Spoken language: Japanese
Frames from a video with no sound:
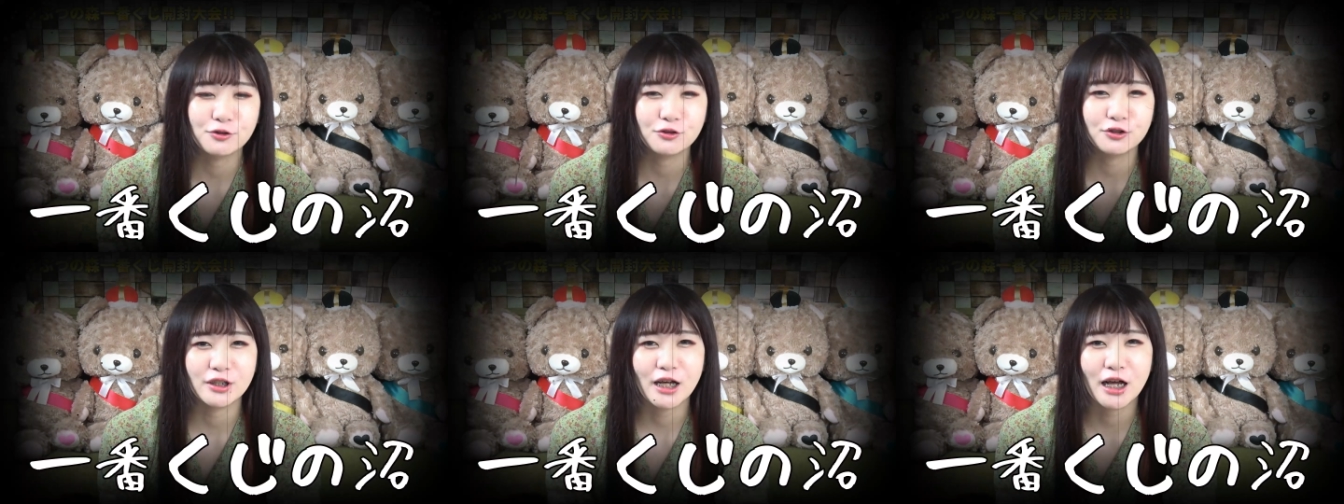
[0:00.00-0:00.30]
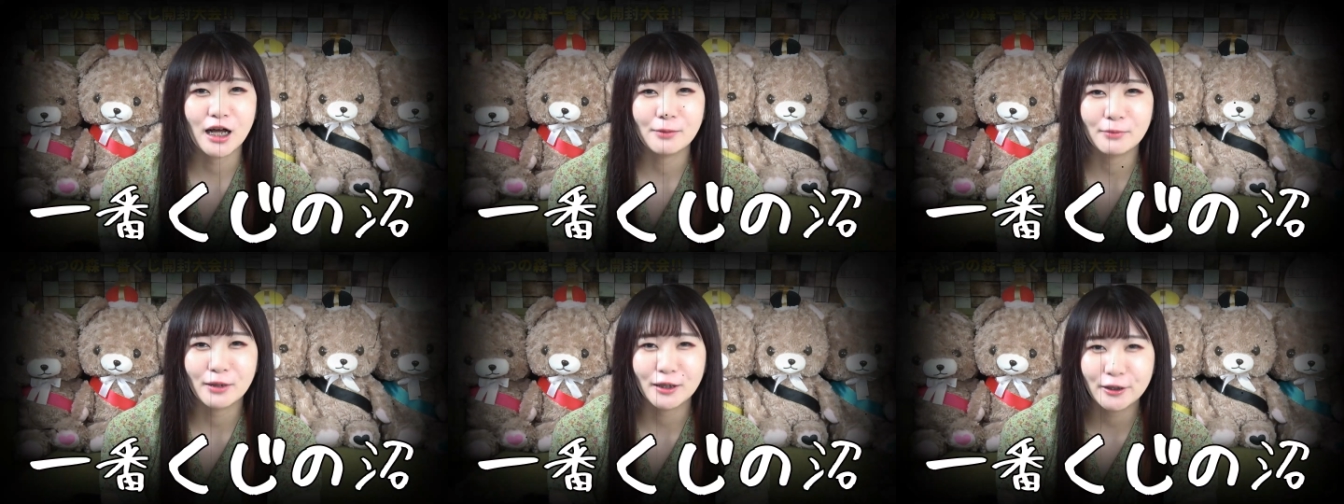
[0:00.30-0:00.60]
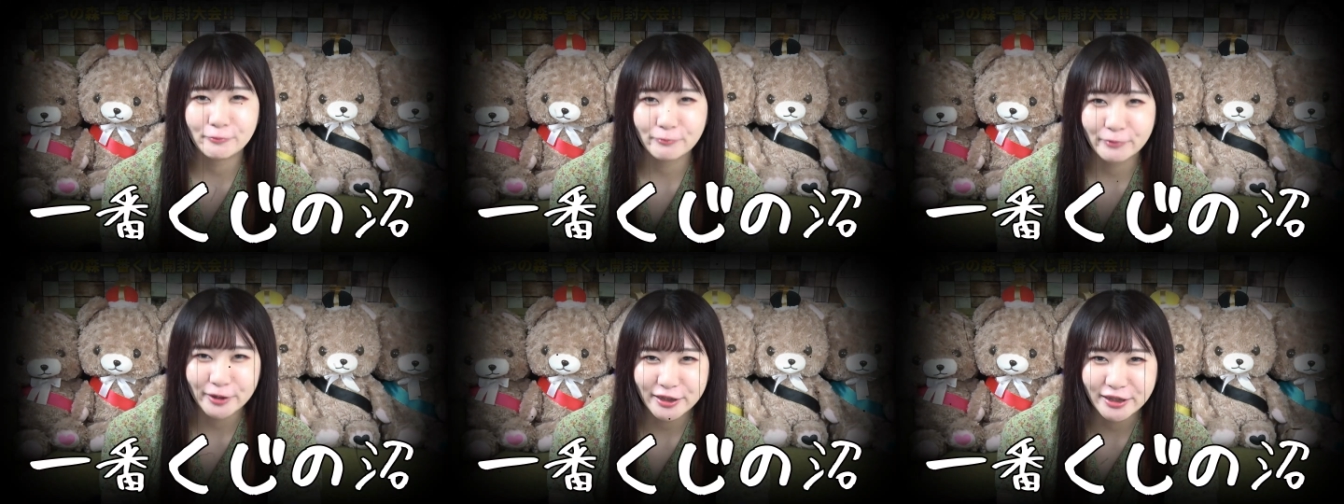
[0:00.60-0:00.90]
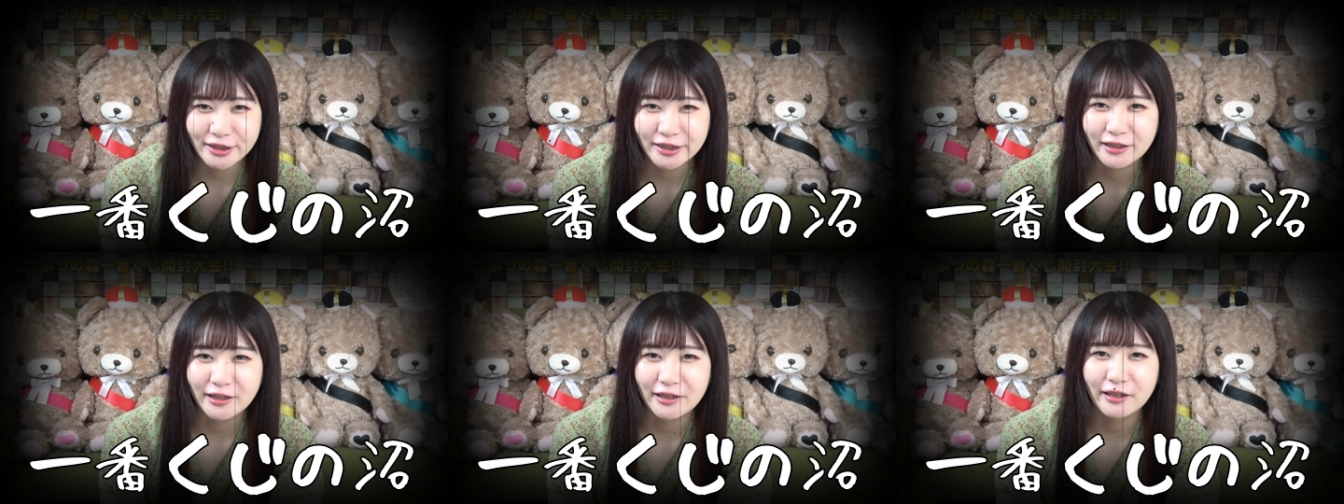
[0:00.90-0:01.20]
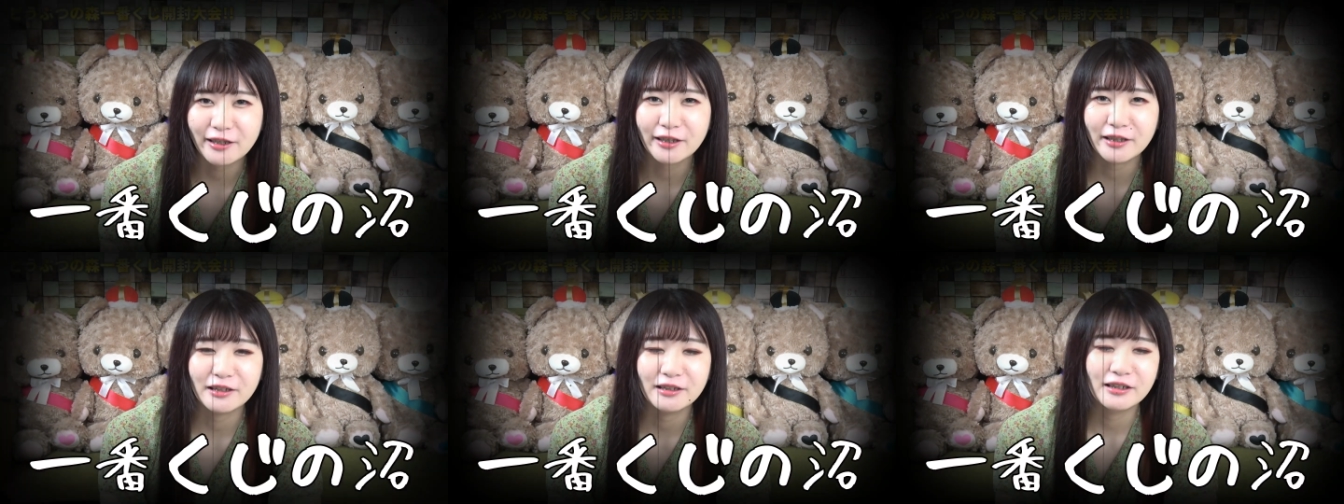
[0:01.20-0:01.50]
ものにはまりまし
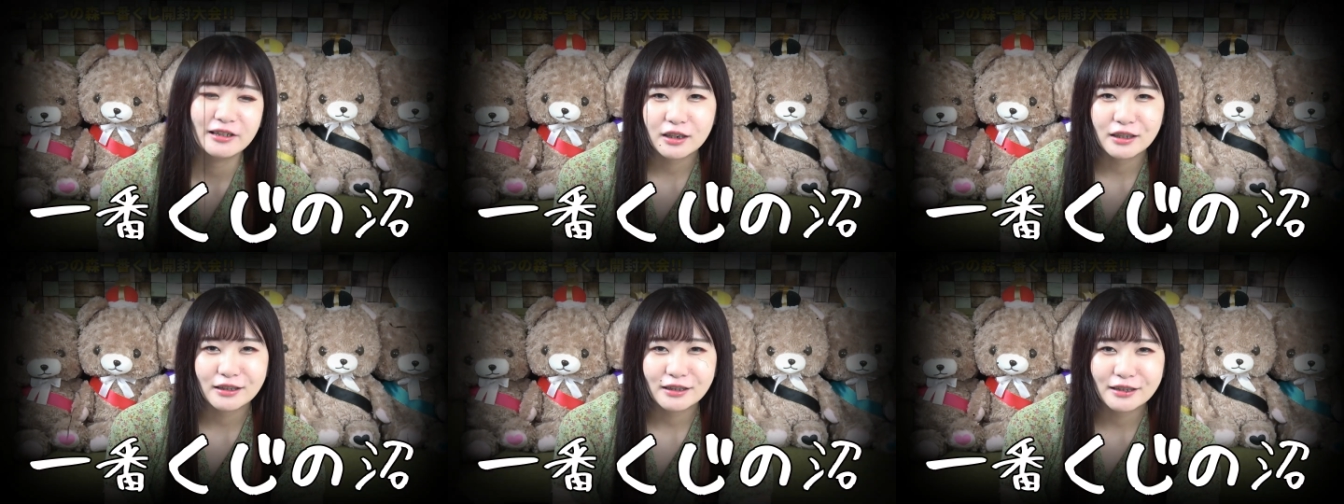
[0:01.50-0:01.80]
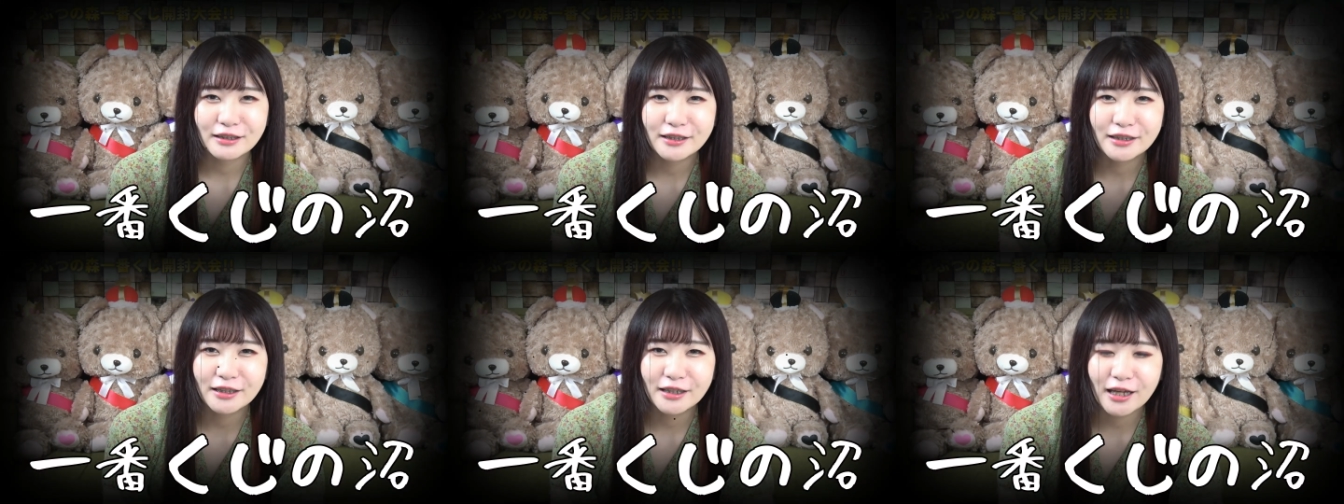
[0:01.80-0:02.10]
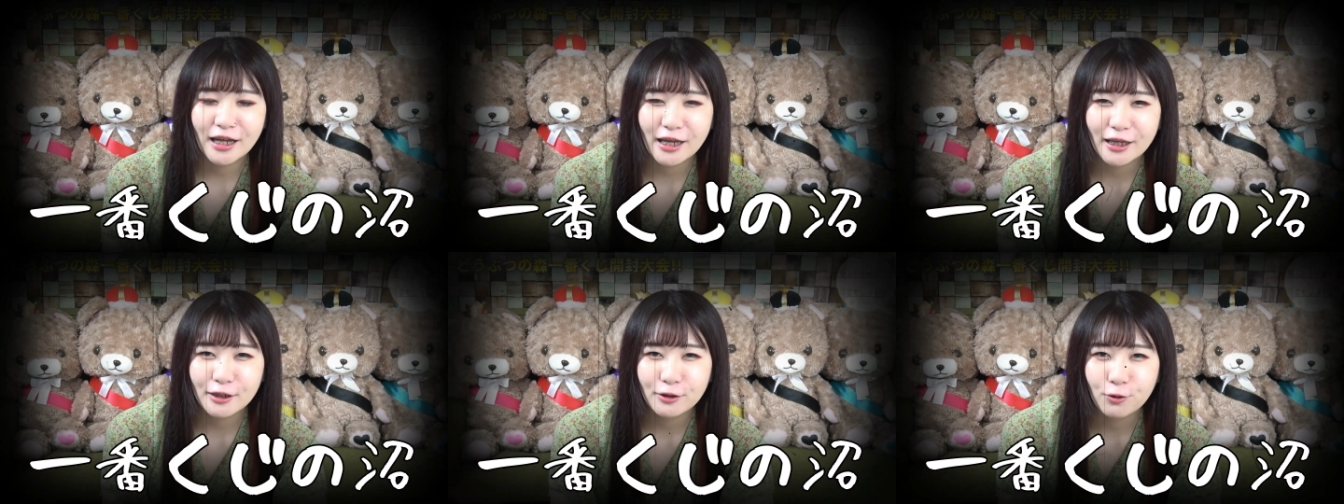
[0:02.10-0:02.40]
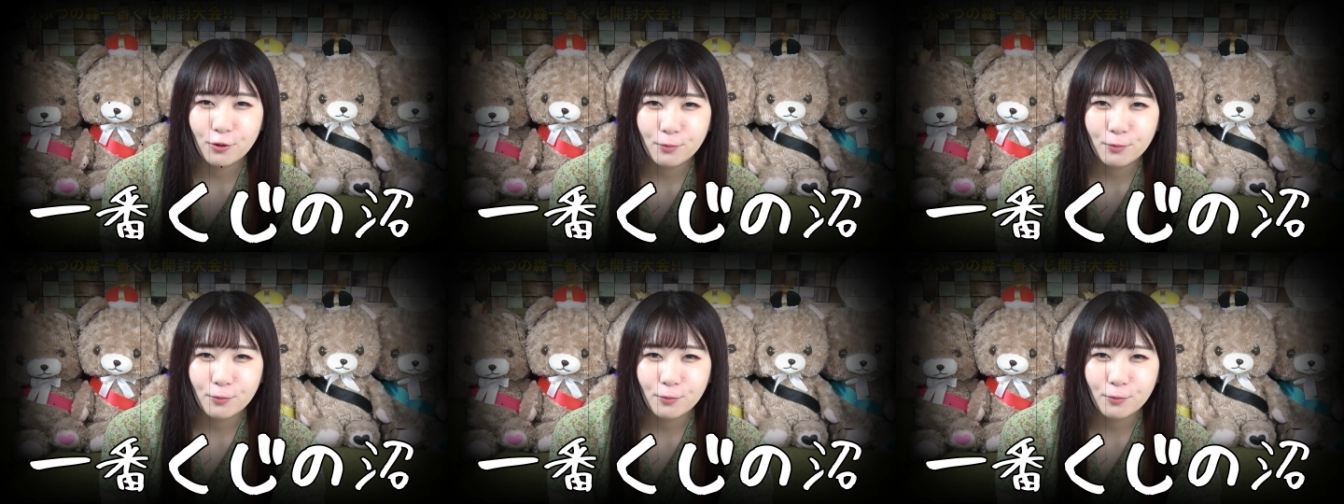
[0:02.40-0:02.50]
て、1回